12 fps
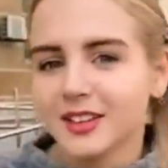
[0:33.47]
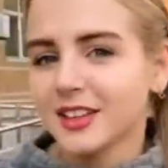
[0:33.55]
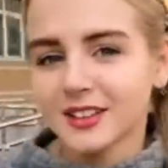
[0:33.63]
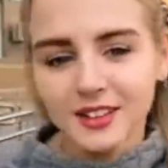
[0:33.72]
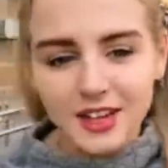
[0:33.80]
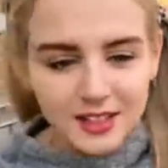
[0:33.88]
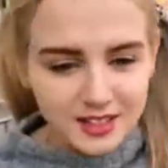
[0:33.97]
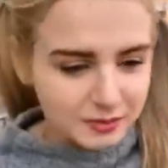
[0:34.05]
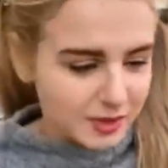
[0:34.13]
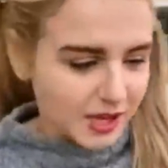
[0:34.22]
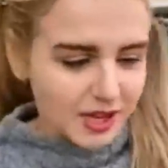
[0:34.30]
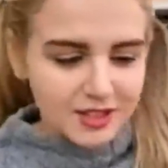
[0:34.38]
Нет, я
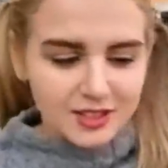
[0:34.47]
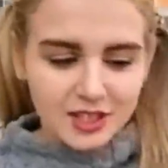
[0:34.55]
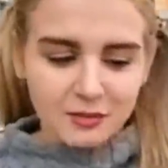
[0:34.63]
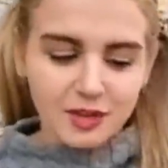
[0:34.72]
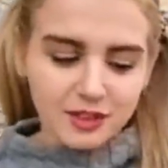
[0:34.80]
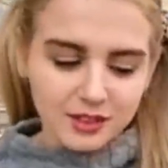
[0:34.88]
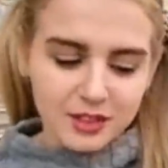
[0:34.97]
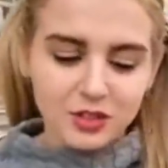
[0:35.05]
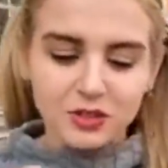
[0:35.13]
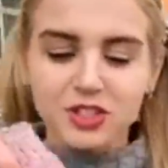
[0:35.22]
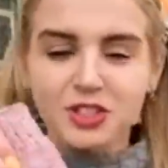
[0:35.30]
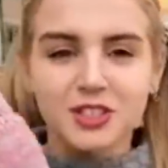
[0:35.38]
тебе сама
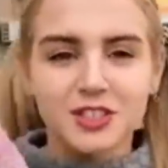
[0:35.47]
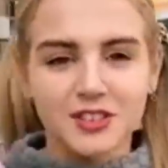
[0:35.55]
носочки